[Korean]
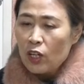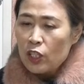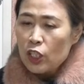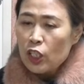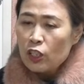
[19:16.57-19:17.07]

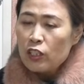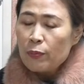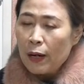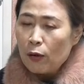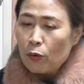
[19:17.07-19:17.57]
식지 뜨지
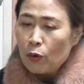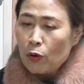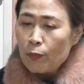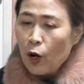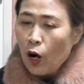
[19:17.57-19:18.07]

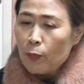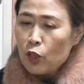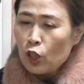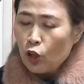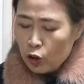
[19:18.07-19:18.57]
말고
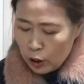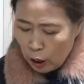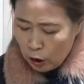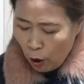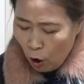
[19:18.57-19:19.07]
엄지를 더
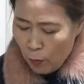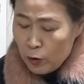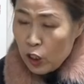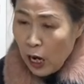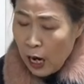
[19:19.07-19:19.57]
그러니까
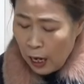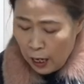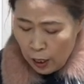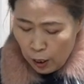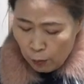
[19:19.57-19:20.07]
엄지가
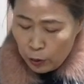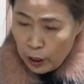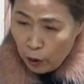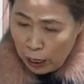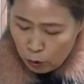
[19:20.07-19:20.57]

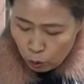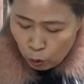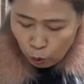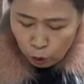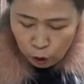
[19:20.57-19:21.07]
보세요. 안쪽
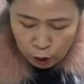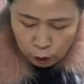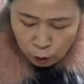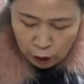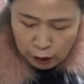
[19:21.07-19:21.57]
쪽으로 더 이렇게
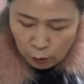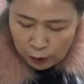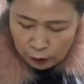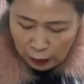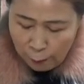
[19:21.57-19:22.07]
더 내려와.
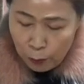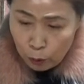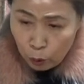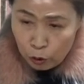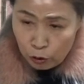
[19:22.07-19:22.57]
이렇게
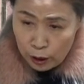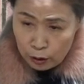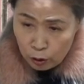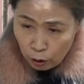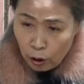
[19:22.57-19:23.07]
앞으로 돌출해.
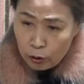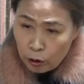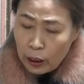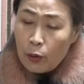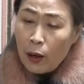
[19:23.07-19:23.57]
어,
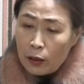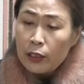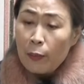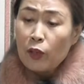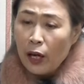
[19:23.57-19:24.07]
더 내려와.
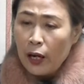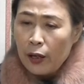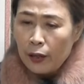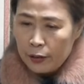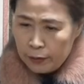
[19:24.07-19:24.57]
그렇게 하면 돼.
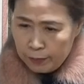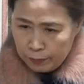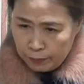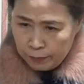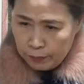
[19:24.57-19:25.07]

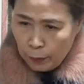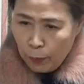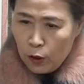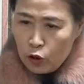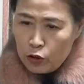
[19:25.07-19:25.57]

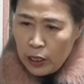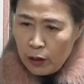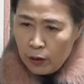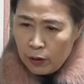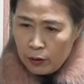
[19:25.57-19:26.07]

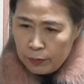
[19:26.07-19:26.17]
벌려주세요.